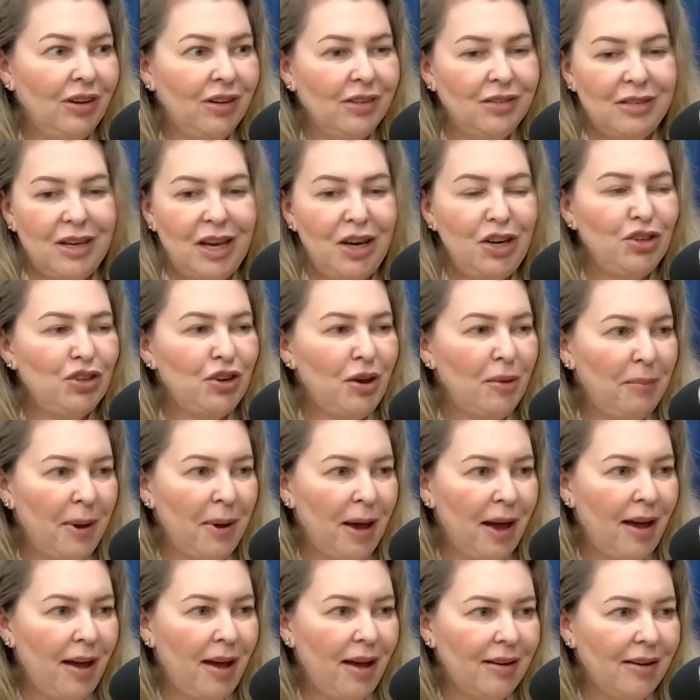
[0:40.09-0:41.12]
É. Acende e
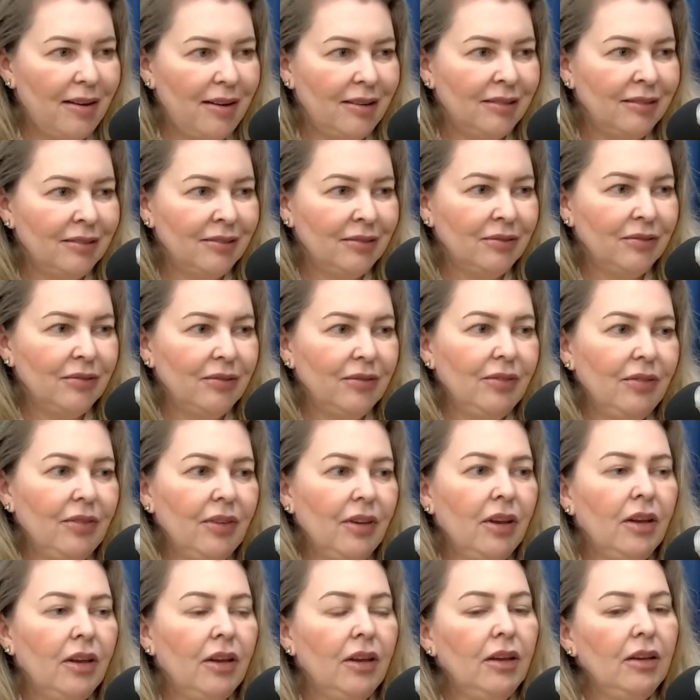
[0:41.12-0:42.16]
apaga. Uh
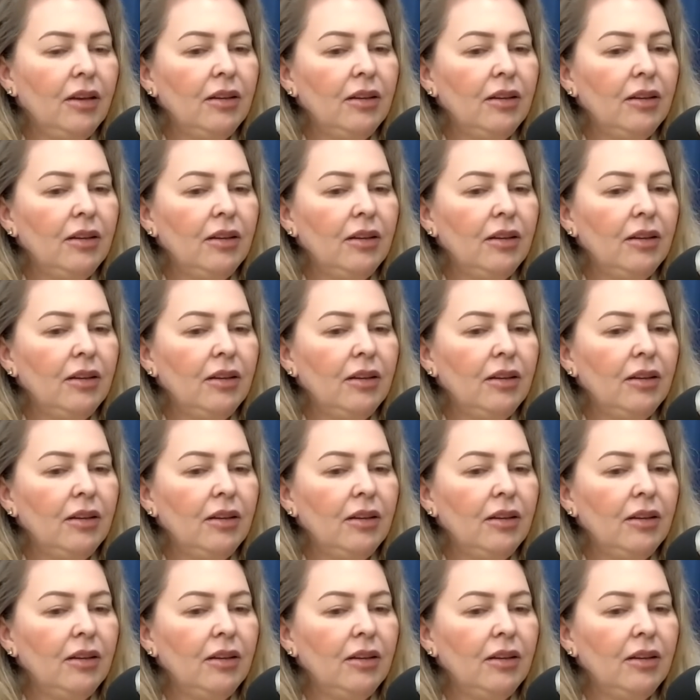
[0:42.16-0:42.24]
-huh.